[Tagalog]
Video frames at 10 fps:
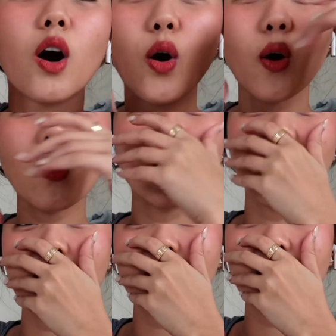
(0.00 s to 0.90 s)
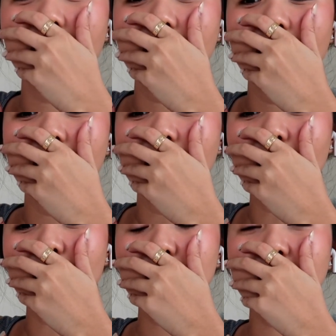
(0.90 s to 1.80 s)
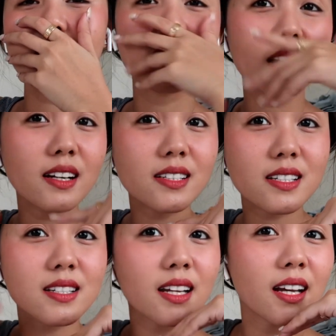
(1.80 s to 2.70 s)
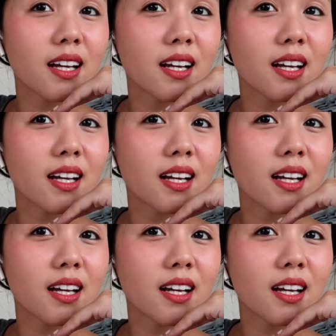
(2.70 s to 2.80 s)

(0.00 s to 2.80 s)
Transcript: Oh! Oh my gosh!